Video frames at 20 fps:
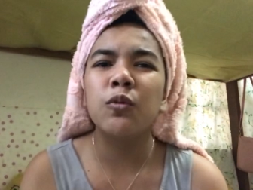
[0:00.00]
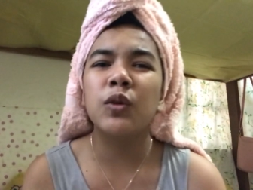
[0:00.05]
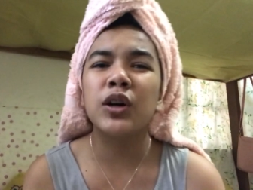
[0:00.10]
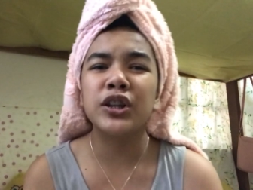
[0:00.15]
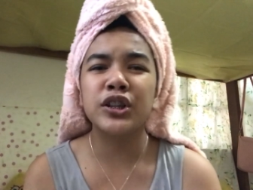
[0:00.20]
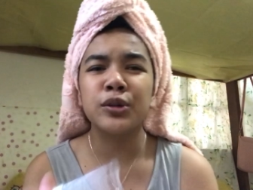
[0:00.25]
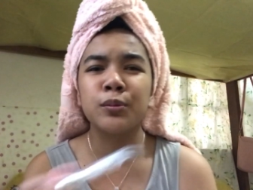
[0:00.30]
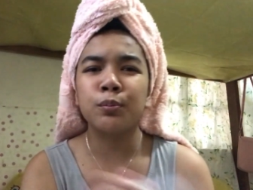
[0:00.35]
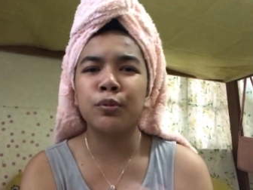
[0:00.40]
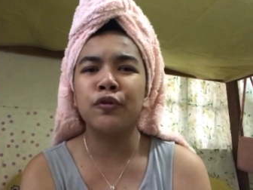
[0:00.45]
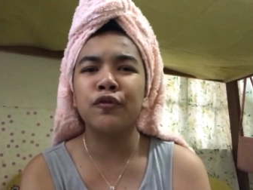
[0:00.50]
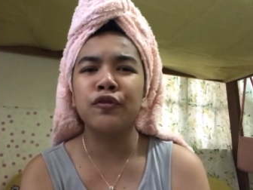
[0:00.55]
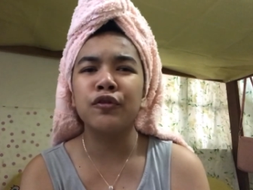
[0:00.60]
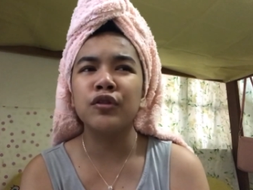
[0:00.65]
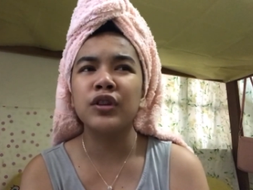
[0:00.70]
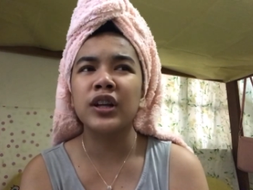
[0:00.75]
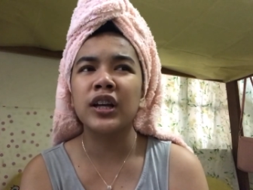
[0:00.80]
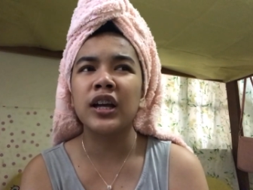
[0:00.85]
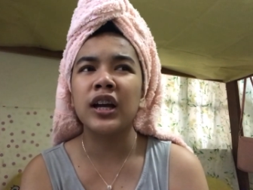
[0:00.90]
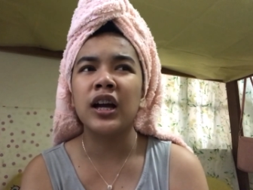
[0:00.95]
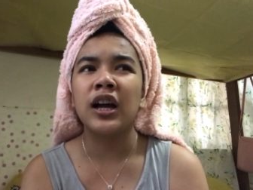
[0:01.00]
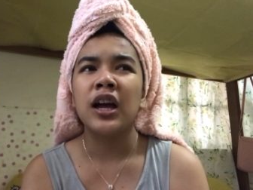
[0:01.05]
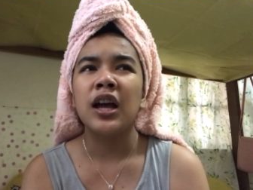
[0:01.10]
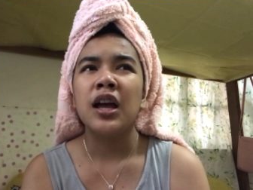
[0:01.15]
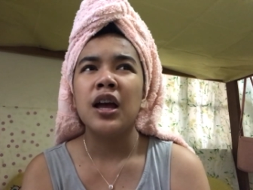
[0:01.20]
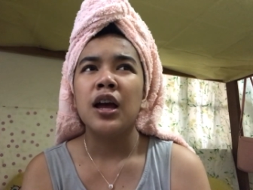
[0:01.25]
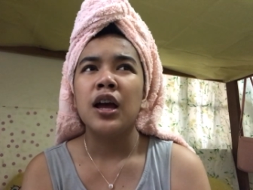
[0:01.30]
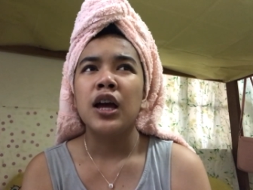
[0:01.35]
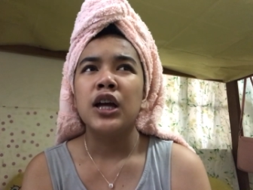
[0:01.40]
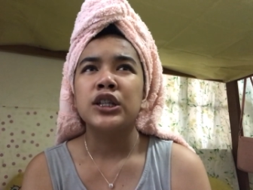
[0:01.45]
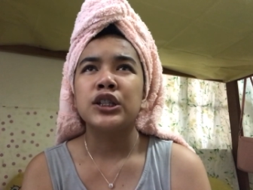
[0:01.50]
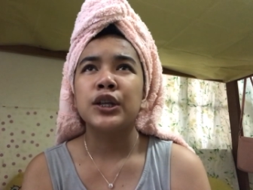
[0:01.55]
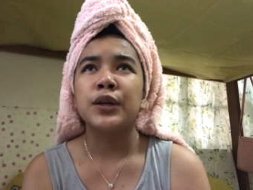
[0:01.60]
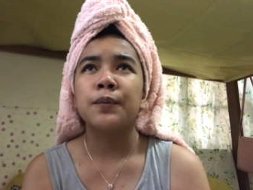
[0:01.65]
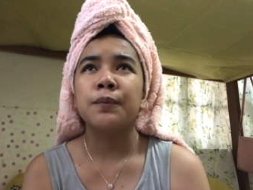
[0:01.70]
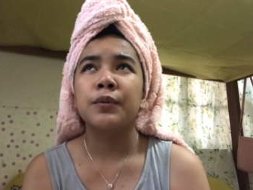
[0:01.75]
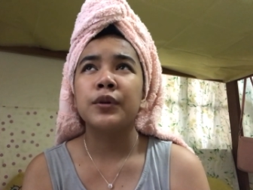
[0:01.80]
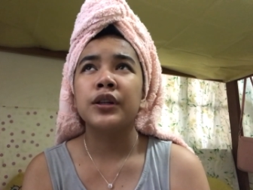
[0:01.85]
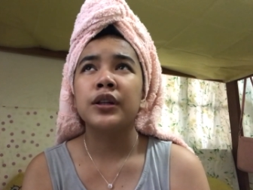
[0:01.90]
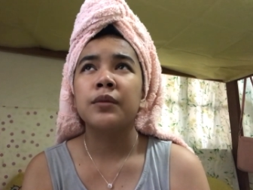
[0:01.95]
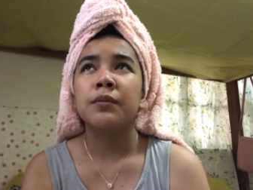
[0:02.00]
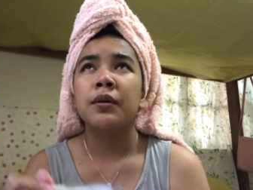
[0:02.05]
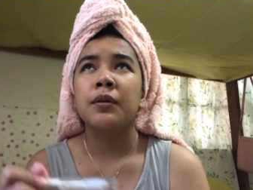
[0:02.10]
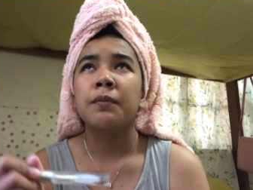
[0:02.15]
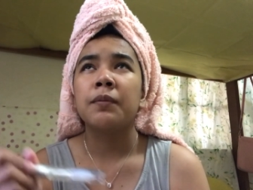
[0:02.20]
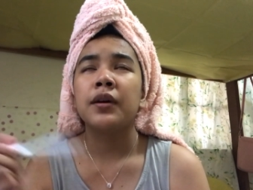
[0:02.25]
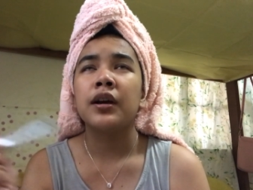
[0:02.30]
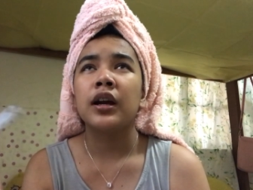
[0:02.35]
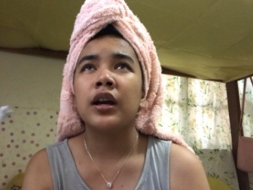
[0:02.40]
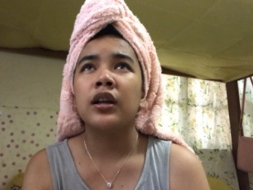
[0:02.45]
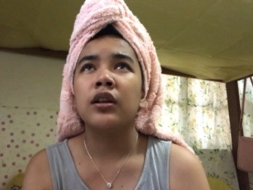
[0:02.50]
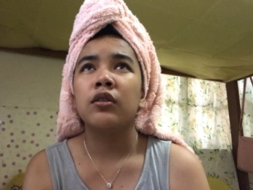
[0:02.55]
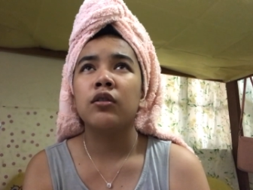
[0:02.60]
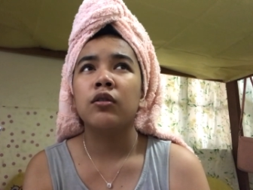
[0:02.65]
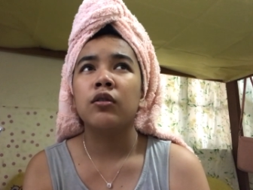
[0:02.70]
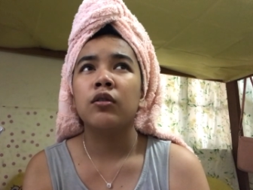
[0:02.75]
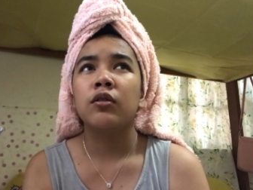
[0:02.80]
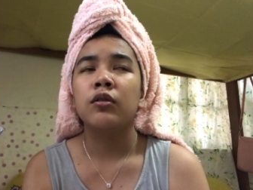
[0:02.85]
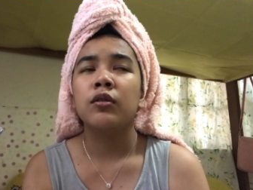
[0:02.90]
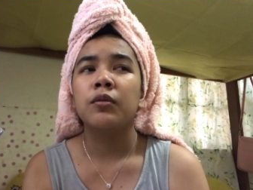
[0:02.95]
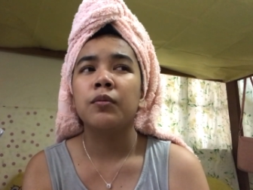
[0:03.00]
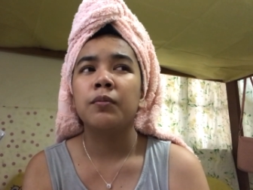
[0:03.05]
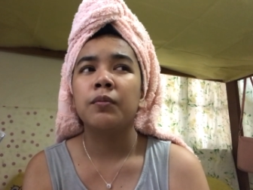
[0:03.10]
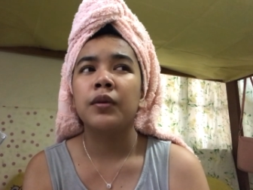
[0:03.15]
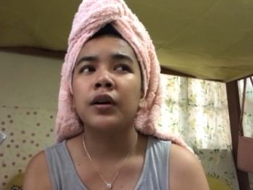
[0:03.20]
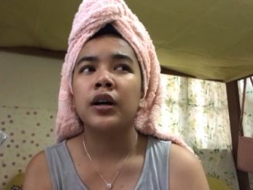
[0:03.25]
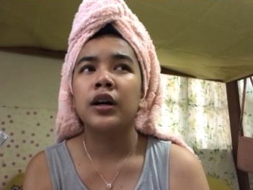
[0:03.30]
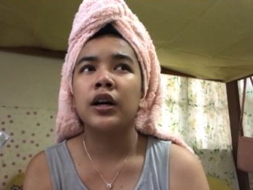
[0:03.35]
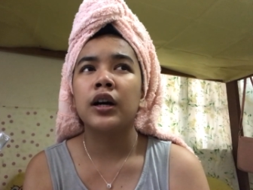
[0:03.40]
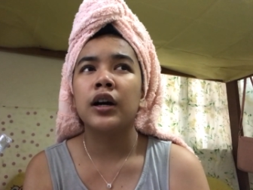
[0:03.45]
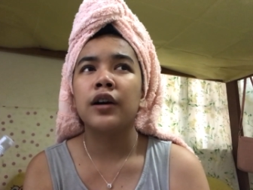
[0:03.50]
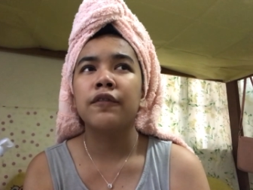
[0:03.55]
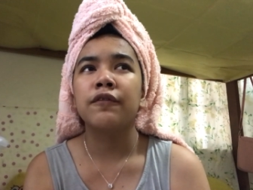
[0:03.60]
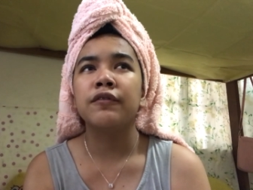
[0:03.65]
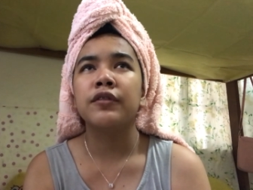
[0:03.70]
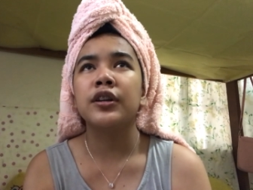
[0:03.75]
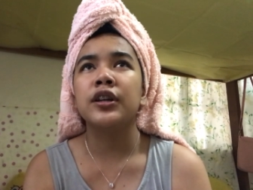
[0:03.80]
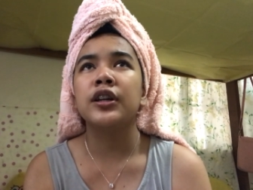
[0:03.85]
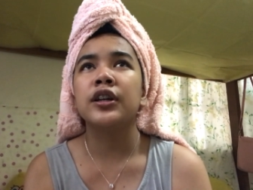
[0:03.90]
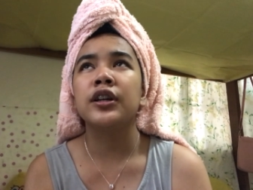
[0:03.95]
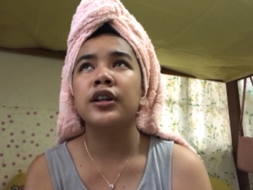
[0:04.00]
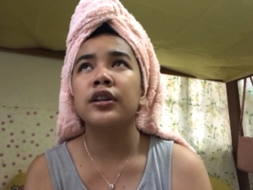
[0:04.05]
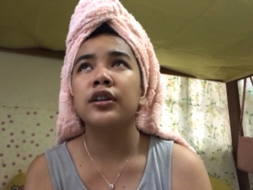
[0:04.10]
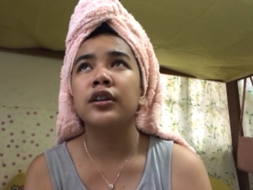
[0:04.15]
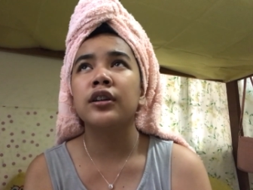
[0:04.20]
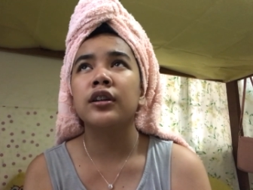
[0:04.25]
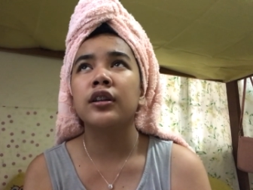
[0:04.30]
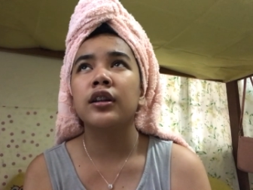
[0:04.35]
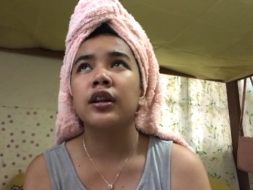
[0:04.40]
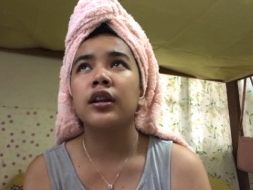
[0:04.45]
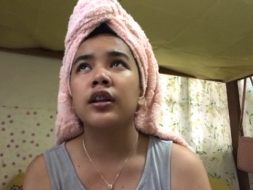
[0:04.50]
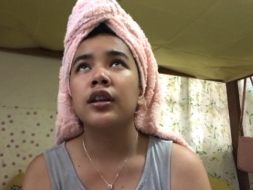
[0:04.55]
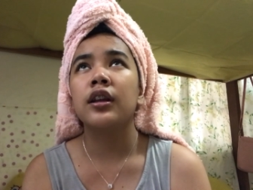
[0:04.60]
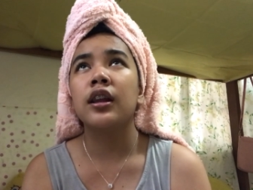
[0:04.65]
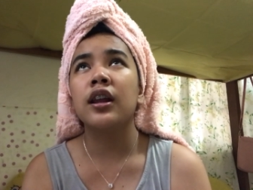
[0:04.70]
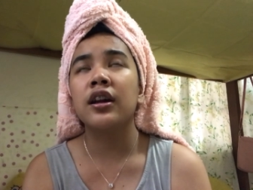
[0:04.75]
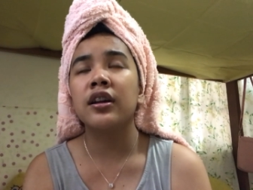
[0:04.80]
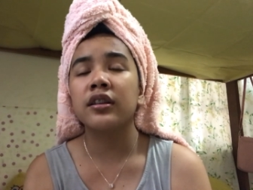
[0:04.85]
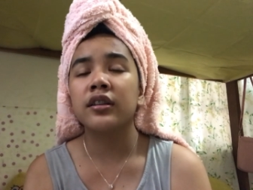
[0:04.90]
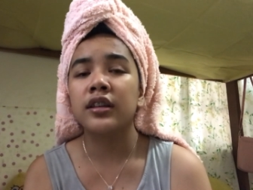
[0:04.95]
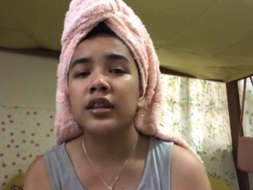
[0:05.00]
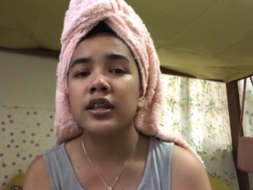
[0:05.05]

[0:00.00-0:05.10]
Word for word: waterproof yun, kaya syempre, di ba, pag ano, pag after ilang